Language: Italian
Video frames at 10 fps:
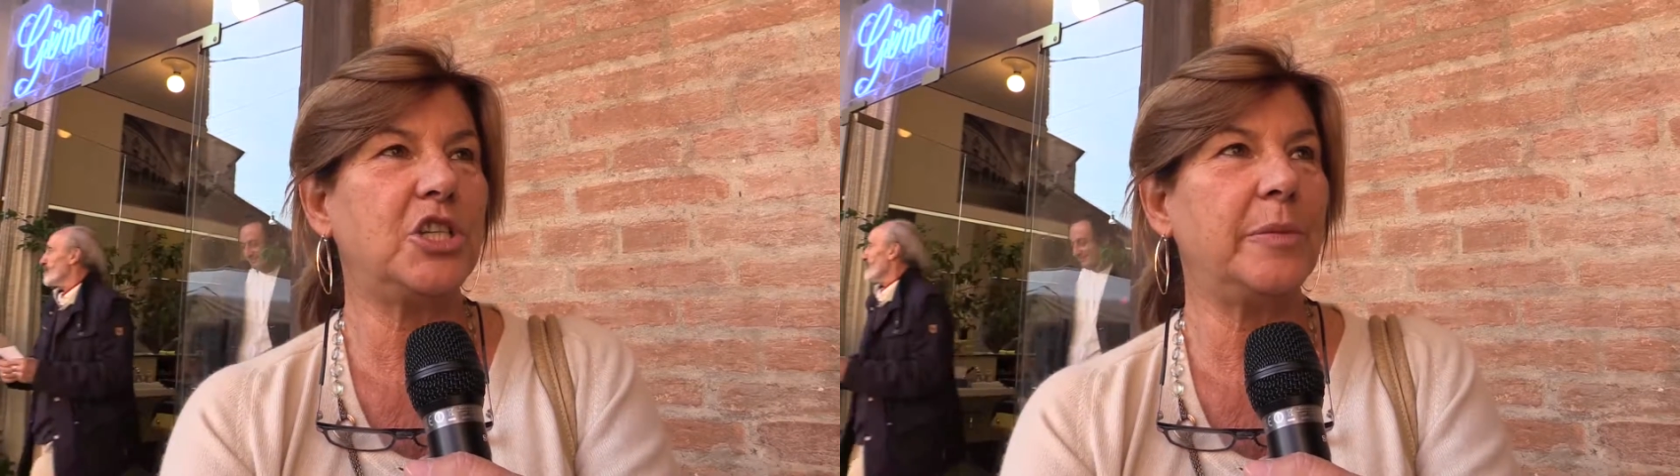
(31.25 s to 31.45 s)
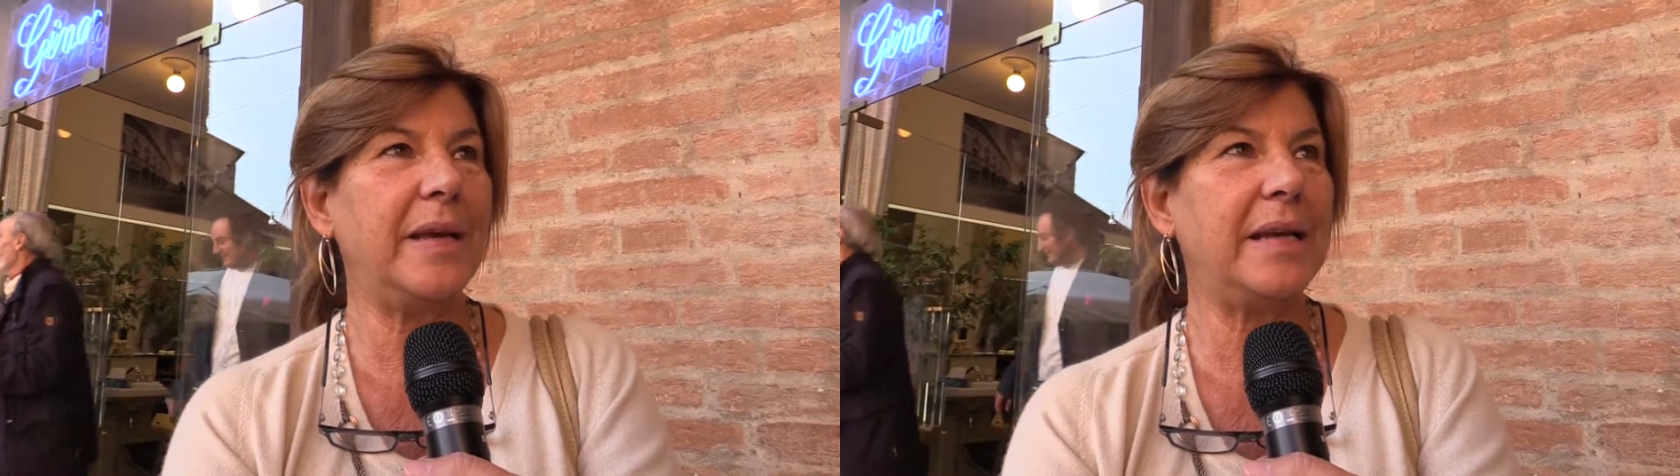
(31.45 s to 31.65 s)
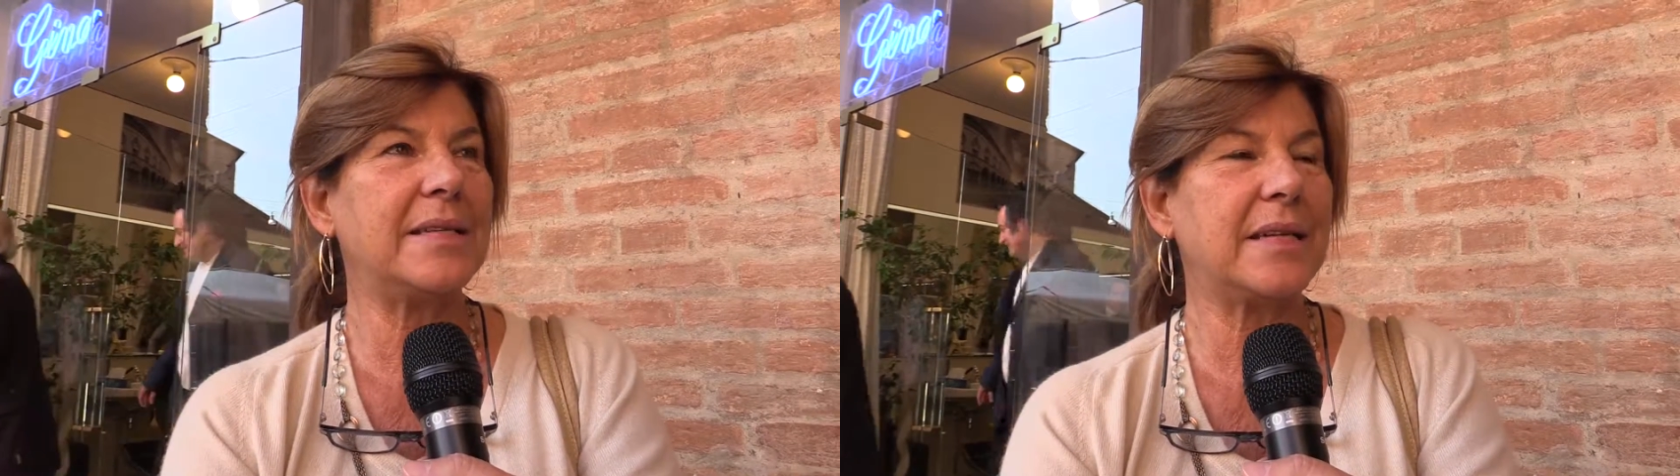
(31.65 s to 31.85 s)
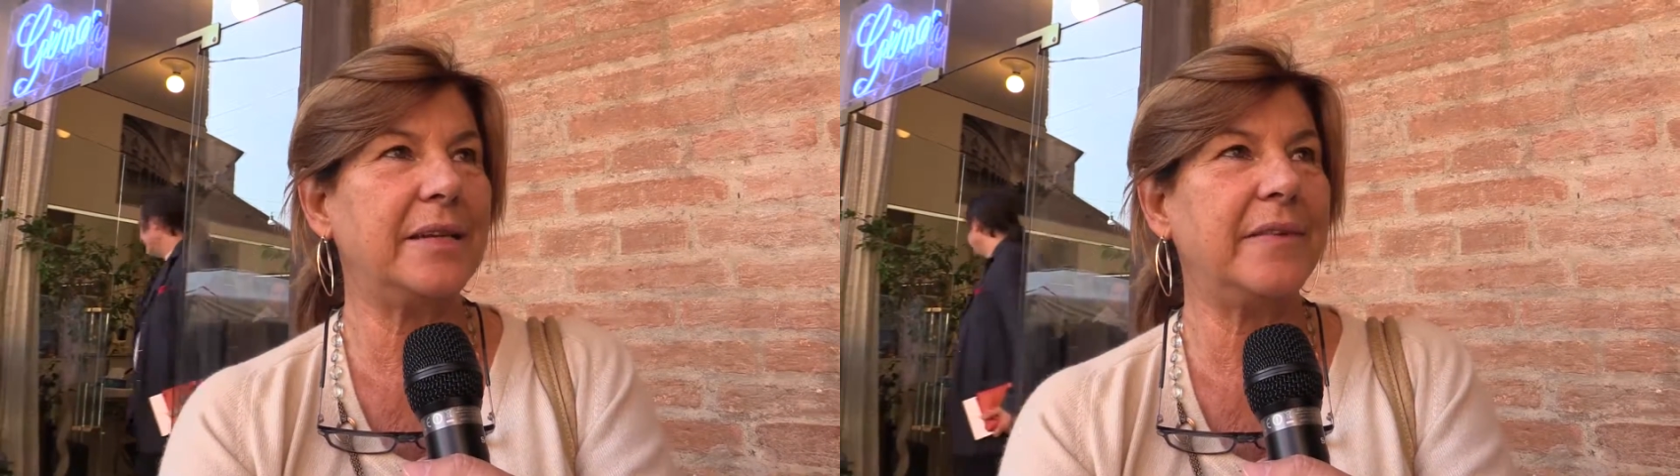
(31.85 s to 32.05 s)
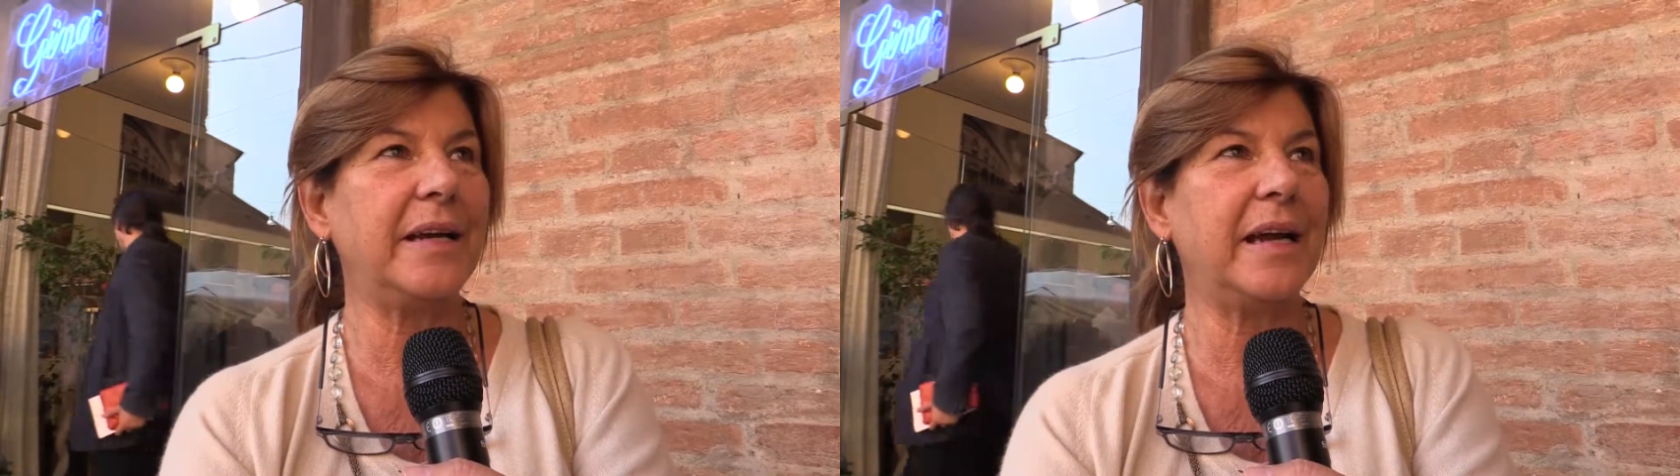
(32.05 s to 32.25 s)
cimeli
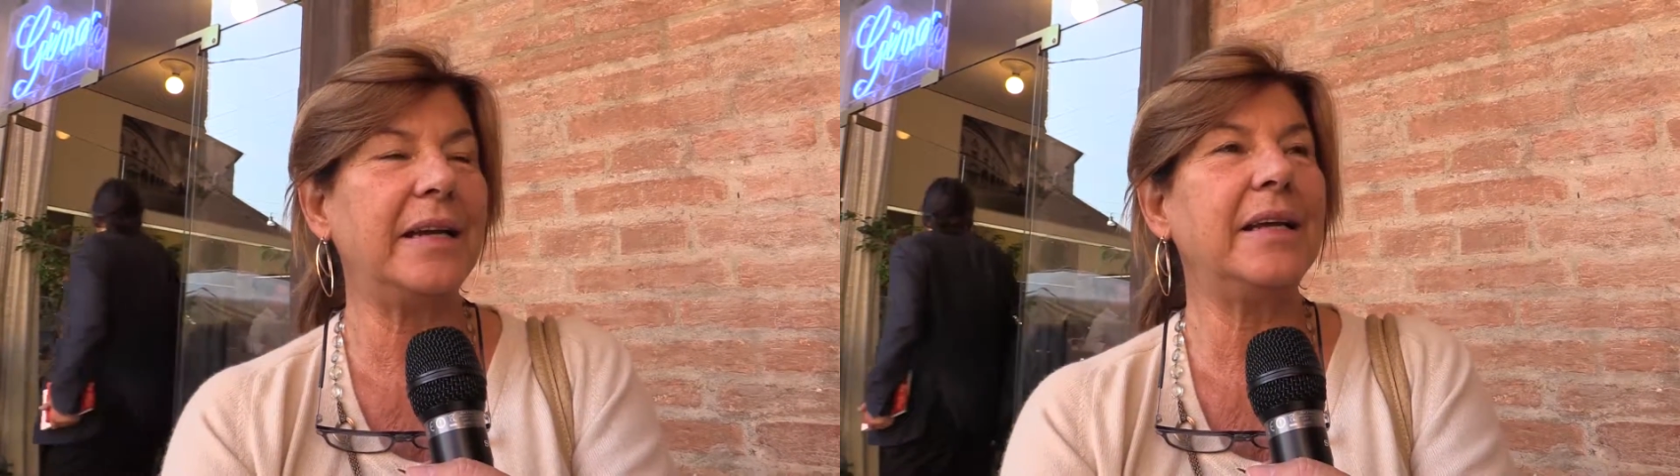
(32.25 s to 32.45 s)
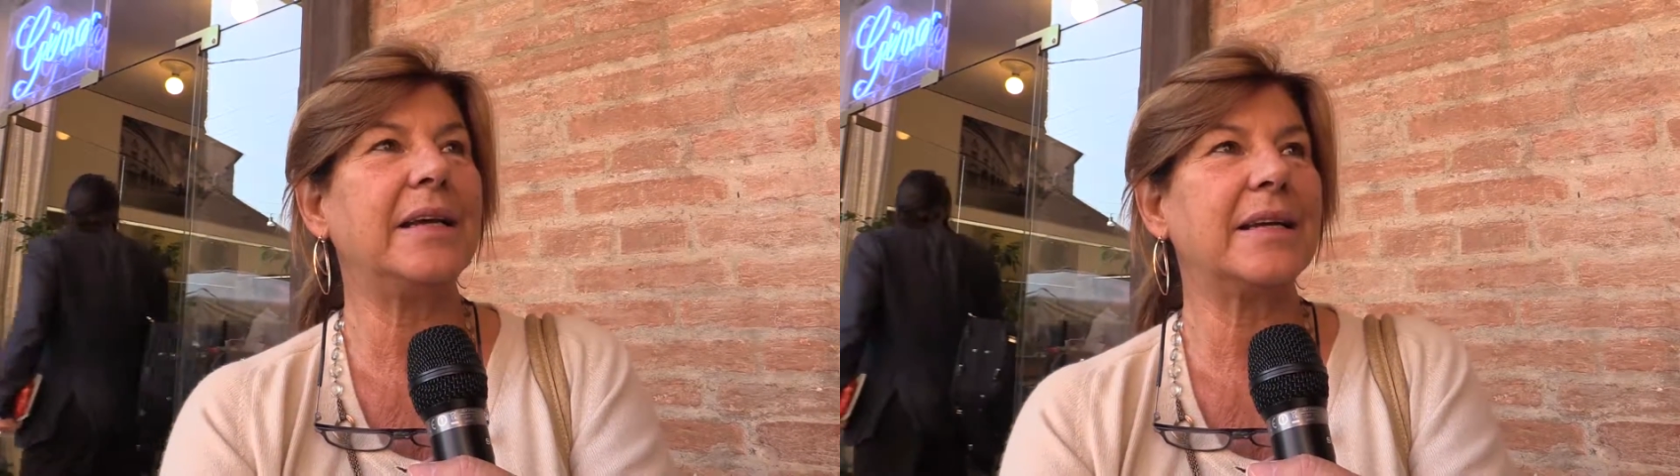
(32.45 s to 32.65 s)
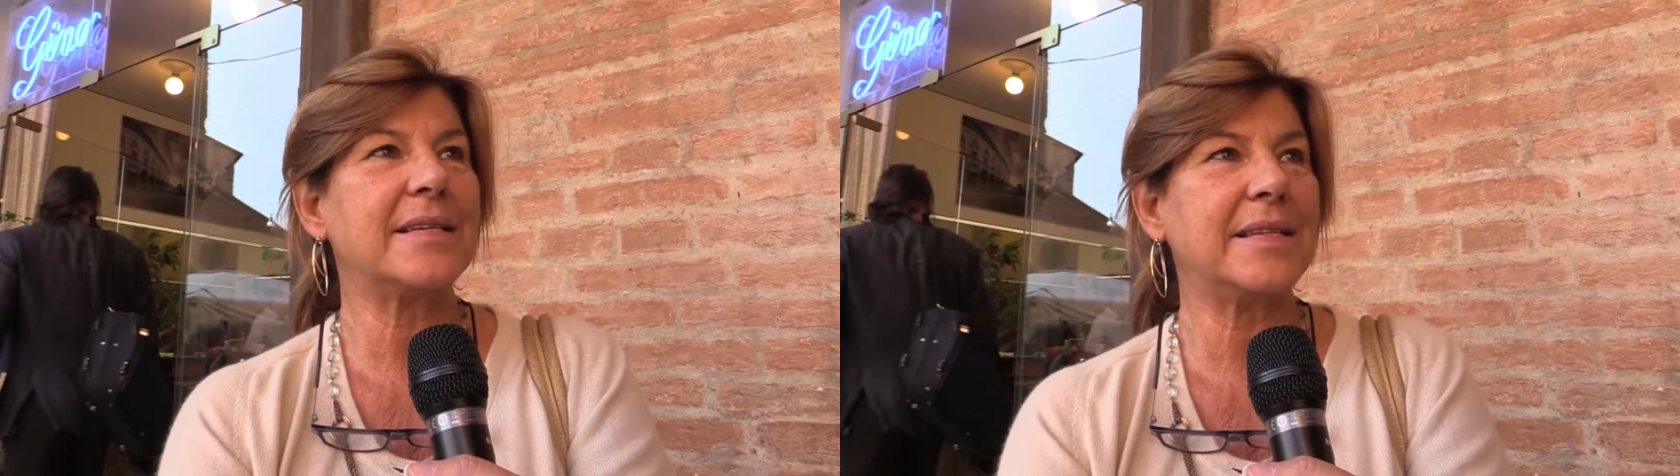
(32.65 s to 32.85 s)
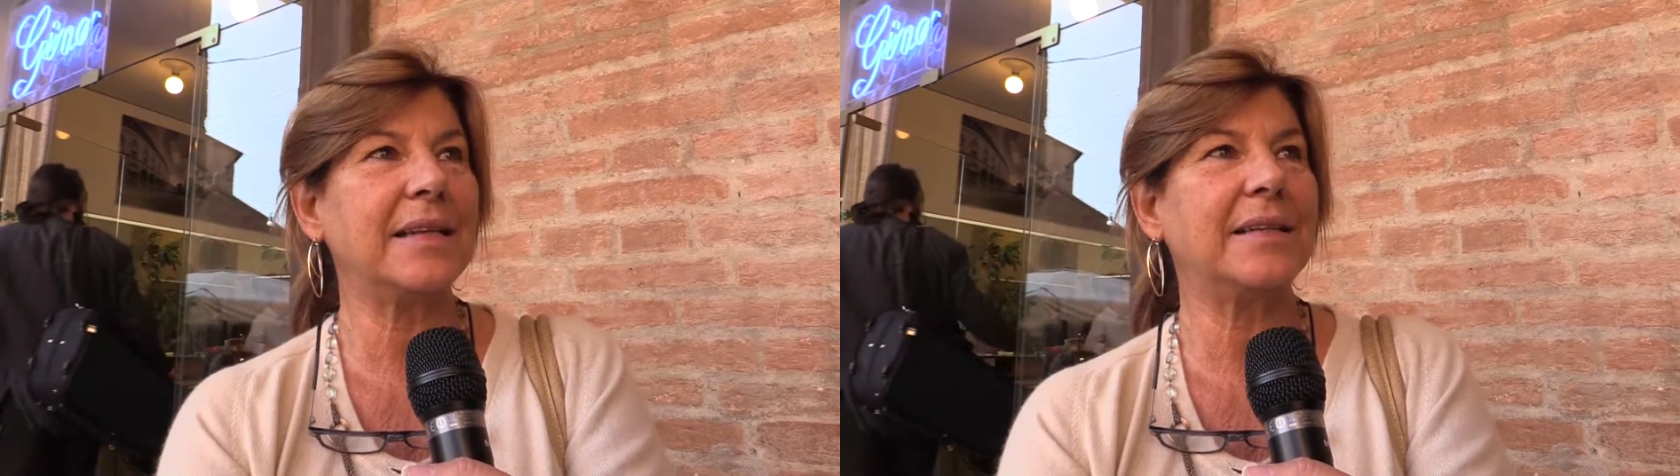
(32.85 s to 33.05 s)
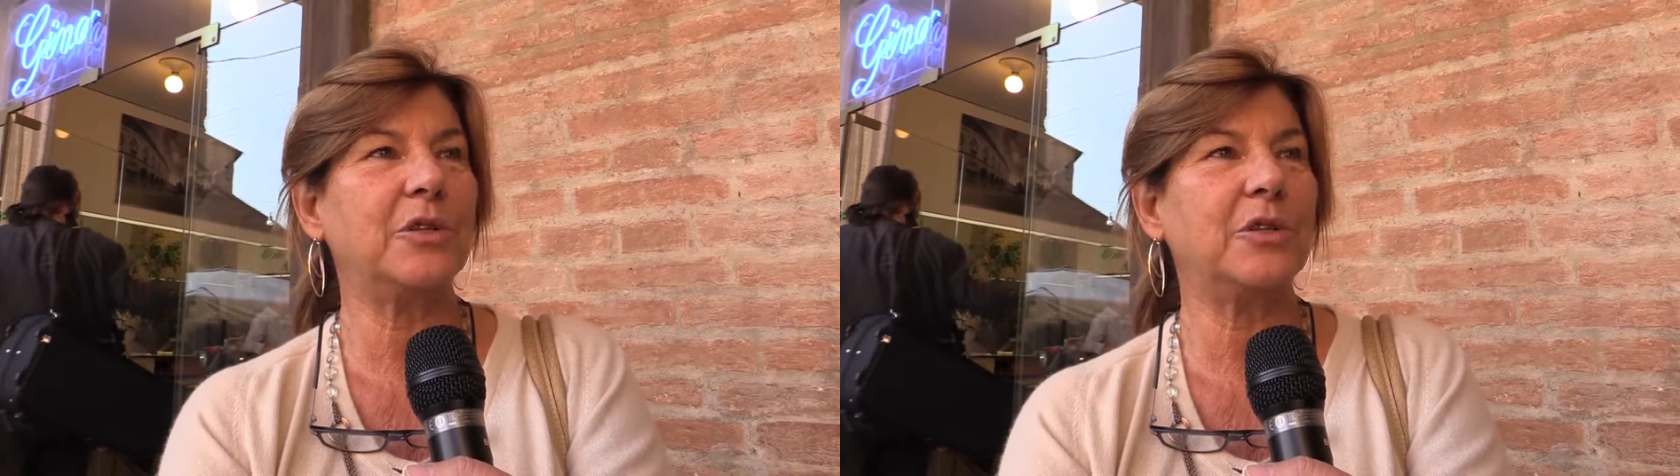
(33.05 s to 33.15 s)
stradivariani che era stata